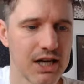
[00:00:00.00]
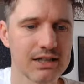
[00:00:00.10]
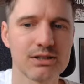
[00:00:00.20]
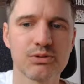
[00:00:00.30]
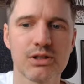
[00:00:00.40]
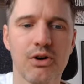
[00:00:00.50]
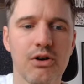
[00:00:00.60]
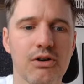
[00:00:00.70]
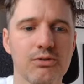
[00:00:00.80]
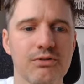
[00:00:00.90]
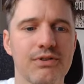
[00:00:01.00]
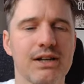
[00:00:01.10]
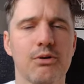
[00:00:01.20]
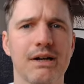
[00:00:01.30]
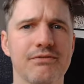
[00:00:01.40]
lagen die noch, ungefähr
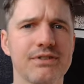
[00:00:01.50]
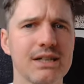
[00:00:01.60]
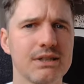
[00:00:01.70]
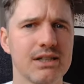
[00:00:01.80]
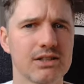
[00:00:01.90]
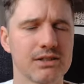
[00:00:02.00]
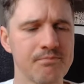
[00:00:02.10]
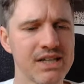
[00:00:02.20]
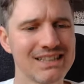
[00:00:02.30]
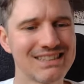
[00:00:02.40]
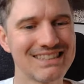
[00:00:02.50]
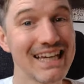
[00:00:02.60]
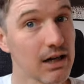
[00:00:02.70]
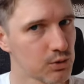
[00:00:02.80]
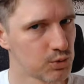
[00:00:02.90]
noch bei 4 Milliarden.
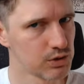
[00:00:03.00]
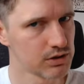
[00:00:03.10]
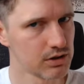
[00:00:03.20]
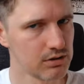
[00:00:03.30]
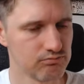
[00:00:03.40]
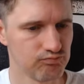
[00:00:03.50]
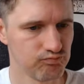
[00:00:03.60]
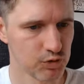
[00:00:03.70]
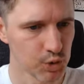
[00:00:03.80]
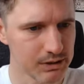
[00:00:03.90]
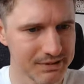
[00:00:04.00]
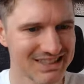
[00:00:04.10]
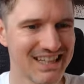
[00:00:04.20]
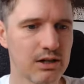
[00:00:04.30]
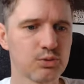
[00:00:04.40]
Sehr gut, gut bis
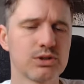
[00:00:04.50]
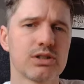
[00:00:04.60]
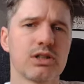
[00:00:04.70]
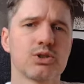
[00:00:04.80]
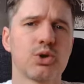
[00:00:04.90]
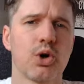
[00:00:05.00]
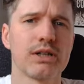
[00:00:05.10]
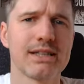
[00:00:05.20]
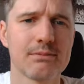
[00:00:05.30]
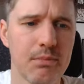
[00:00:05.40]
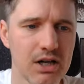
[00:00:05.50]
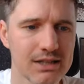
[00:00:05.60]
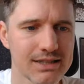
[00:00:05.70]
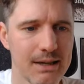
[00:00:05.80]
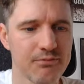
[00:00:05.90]
sehr gut zur heutigen
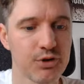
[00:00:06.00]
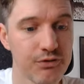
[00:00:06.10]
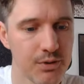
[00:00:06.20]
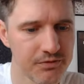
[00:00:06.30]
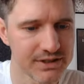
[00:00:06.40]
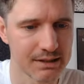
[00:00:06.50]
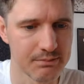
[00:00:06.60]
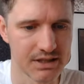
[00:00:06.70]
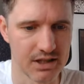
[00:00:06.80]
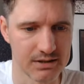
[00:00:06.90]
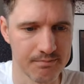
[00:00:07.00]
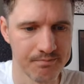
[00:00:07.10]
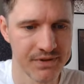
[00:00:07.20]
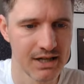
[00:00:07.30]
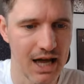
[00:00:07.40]
Market Cap von 15 Milliarden.
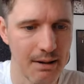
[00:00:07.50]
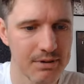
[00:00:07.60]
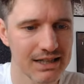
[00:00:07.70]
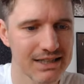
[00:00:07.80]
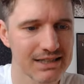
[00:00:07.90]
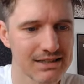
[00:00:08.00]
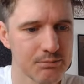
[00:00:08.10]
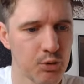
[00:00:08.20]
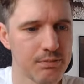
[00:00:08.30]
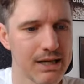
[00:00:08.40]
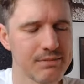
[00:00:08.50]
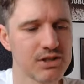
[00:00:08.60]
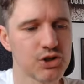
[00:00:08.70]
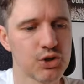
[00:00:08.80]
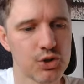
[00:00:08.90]
Aber dann gingen die Probleme
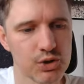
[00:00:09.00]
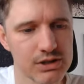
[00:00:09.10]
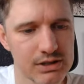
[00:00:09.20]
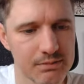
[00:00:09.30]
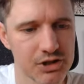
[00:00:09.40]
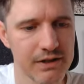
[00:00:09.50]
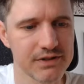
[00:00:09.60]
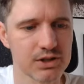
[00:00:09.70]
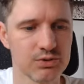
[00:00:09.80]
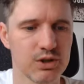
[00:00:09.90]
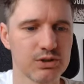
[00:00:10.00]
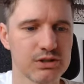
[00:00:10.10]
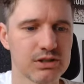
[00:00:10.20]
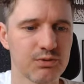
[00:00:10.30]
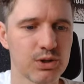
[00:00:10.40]
hier schon los. Im Geschäftsjahr
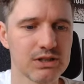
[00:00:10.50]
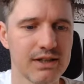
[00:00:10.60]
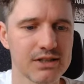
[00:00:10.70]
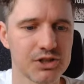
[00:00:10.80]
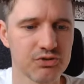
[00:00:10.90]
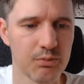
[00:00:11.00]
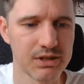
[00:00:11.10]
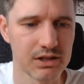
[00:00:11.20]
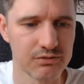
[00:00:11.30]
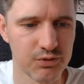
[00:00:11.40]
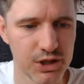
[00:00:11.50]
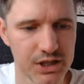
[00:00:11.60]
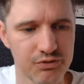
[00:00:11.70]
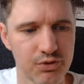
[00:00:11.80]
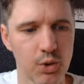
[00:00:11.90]
2022 2 Milliarden Free
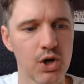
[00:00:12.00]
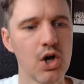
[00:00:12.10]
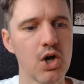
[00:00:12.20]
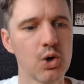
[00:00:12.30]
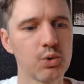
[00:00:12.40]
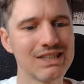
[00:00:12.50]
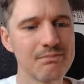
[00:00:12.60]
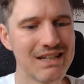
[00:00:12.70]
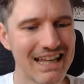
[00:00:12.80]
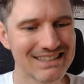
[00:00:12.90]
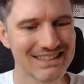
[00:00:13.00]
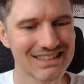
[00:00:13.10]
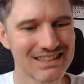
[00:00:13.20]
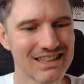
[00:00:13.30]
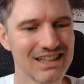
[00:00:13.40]
Cash Flow und im
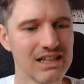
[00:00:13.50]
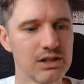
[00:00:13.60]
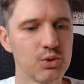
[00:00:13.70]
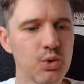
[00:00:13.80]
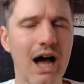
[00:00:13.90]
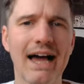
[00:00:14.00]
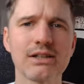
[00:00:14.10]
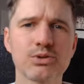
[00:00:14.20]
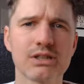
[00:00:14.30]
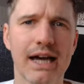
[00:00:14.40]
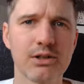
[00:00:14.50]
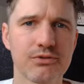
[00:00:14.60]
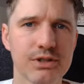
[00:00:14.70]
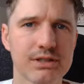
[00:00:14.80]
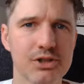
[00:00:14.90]
letzten nur
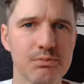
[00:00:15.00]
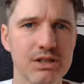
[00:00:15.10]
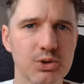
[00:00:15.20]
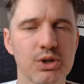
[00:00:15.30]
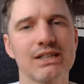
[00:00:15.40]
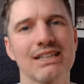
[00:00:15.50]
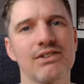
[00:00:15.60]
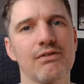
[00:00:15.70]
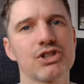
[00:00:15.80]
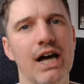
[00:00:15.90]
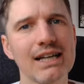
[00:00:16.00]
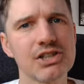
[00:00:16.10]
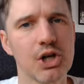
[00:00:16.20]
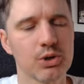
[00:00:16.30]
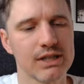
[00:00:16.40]
141 Millionen. Das war
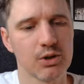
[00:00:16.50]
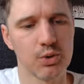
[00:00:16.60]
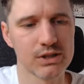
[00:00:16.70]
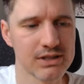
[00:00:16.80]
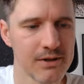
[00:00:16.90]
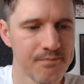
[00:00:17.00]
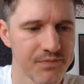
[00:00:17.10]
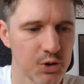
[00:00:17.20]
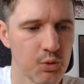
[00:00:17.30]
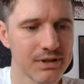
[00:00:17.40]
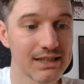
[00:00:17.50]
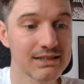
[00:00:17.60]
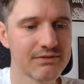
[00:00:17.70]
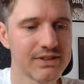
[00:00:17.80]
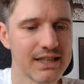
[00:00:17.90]
wahrscheinlich auch der Grund, um dann die
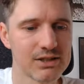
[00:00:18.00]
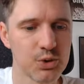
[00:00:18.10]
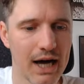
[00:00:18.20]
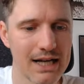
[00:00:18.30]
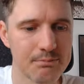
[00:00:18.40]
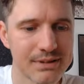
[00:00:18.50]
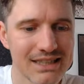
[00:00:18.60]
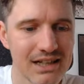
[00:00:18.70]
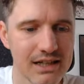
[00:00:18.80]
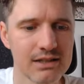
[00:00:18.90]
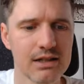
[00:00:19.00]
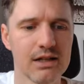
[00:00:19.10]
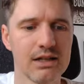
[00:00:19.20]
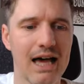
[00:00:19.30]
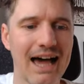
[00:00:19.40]
Dividende zu halbieren.
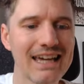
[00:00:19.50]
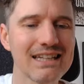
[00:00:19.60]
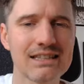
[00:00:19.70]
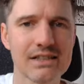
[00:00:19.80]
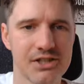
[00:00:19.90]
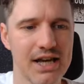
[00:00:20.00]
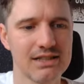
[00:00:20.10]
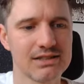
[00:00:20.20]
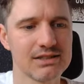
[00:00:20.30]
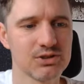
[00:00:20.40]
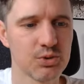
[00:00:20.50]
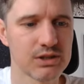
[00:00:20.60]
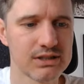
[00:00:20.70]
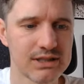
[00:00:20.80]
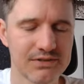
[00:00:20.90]
Eigentlich hätten sie
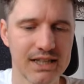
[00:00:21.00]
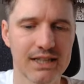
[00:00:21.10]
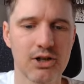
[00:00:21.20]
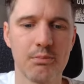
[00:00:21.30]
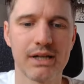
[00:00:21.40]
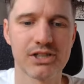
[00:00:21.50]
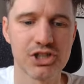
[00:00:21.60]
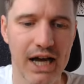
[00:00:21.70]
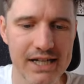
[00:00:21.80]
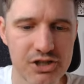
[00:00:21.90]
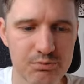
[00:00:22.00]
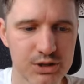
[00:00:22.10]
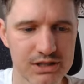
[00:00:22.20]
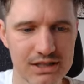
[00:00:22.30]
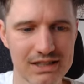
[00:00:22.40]
sogar die Dividende komplett streichen
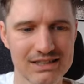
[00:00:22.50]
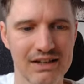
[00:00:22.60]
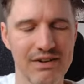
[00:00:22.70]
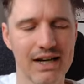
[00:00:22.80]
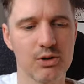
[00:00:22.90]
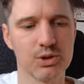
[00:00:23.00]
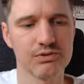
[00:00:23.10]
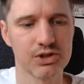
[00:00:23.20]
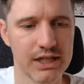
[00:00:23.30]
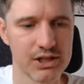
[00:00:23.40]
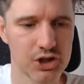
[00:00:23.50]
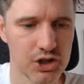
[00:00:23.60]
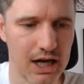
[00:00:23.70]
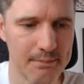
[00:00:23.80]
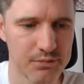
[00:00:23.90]
müssen, dann wäre der Kurs wahrscheinlich
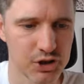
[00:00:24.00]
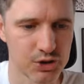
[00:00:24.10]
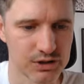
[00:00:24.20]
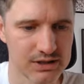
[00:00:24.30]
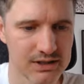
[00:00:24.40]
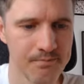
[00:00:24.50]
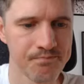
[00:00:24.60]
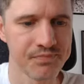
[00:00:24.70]
stark abgestürzt.